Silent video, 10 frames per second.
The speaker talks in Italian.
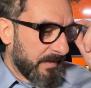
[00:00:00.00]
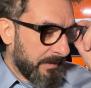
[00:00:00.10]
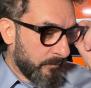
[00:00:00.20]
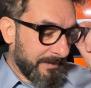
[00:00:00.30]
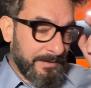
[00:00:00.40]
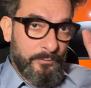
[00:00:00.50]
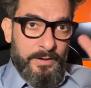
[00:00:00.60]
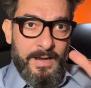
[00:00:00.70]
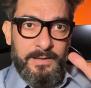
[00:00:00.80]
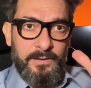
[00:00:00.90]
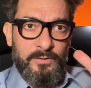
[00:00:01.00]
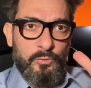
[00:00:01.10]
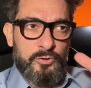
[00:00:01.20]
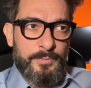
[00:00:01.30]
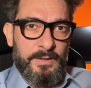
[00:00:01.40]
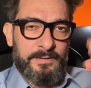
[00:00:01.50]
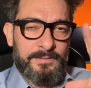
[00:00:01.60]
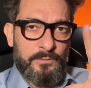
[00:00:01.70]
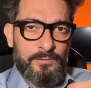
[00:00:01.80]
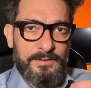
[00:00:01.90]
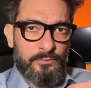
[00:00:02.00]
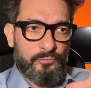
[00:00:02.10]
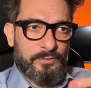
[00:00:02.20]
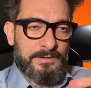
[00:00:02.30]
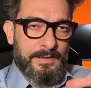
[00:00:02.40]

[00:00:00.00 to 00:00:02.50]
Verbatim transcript: e non andavo neanche veloce perché sarò stato sui